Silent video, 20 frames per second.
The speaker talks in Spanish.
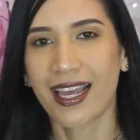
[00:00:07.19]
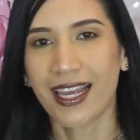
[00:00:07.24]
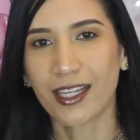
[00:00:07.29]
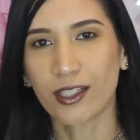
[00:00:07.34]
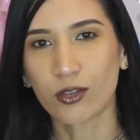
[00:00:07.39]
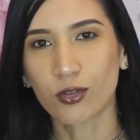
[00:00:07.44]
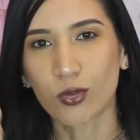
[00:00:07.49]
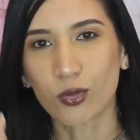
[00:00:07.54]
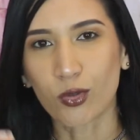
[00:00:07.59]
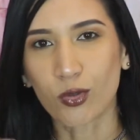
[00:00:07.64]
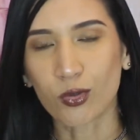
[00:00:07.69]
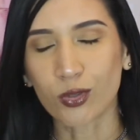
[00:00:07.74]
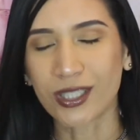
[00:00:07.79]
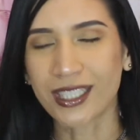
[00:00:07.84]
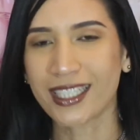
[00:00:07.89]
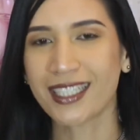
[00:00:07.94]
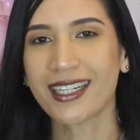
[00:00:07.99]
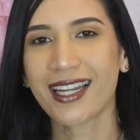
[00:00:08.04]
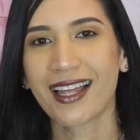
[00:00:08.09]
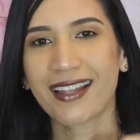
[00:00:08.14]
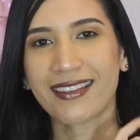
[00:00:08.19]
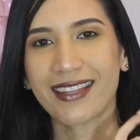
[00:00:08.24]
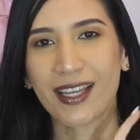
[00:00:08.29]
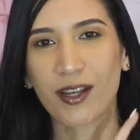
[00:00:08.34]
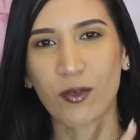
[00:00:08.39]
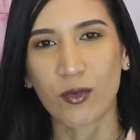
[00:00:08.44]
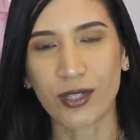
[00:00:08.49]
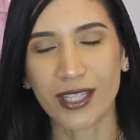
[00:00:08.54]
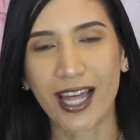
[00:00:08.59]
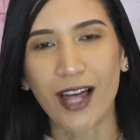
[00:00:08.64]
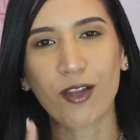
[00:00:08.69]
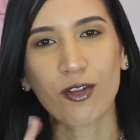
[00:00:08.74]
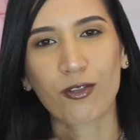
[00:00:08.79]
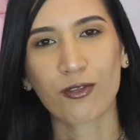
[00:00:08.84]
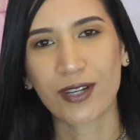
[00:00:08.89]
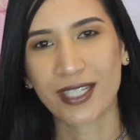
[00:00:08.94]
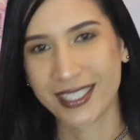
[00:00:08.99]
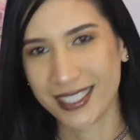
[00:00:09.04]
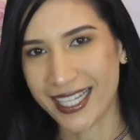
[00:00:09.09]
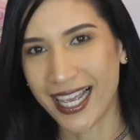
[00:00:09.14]
en tu rutina de cuidado
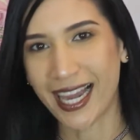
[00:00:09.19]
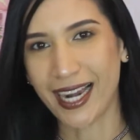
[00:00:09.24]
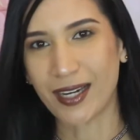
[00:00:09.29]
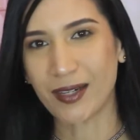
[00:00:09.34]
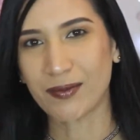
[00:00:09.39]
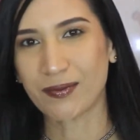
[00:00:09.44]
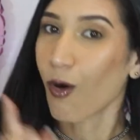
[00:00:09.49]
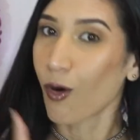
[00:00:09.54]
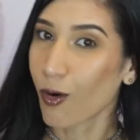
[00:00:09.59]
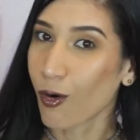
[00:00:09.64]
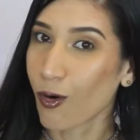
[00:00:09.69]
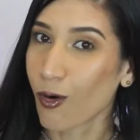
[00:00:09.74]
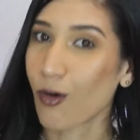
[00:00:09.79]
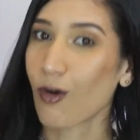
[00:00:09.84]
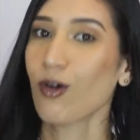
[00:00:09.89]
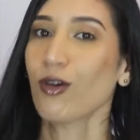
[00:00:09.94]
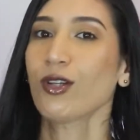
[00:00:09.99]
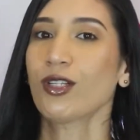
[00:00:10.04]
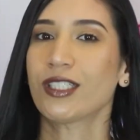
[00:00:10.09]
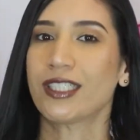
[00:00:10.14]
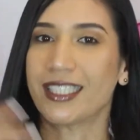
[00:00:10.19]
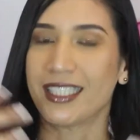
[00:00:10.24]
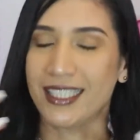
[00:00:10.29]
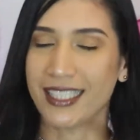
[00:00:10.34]
facial o